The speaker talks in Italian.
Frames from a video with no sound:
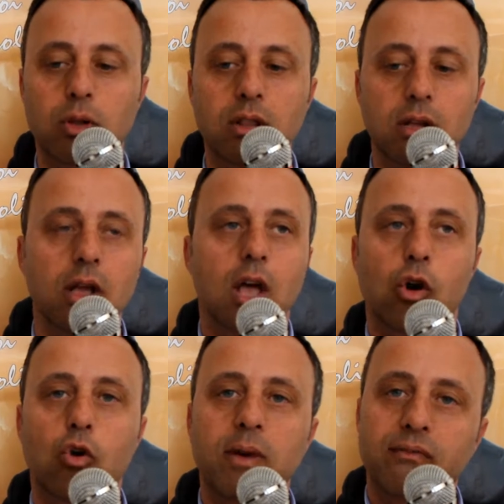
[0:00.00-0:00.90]
quindi
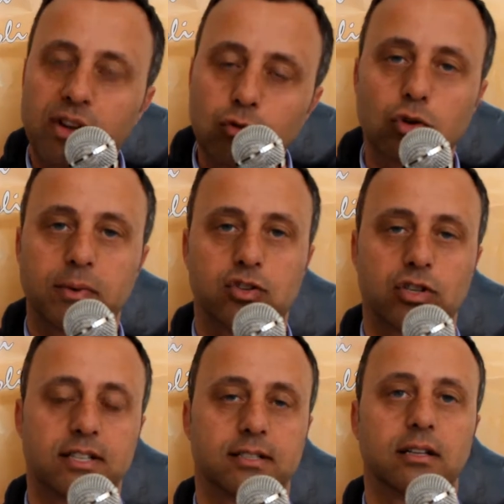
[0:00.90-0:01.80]
come è avvenuto per
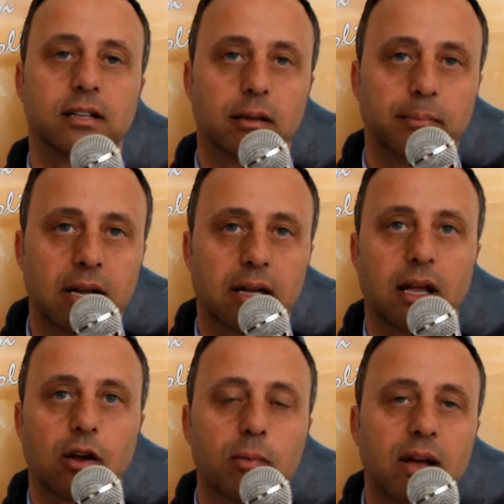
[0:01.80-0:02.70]
Charles
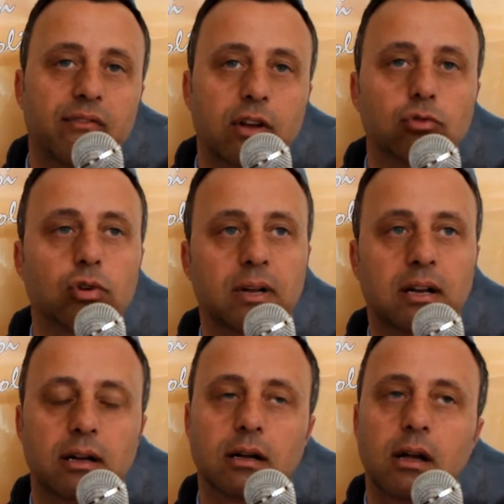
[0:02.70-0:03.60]
Lindenberg e come è avvenuto
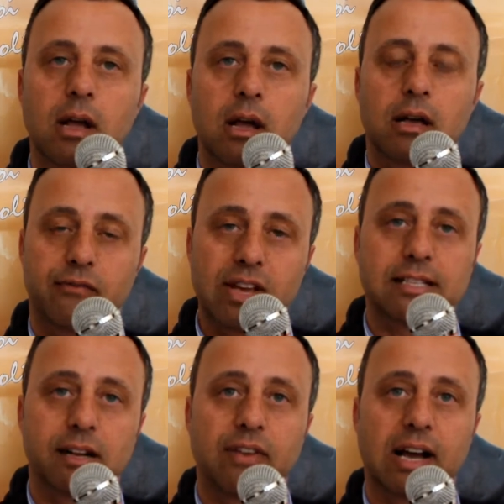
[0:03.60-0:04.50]
per uh,
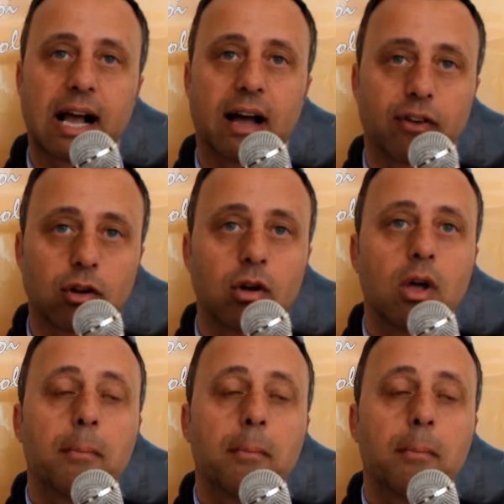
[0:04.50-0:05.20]
via Selva Cafaro,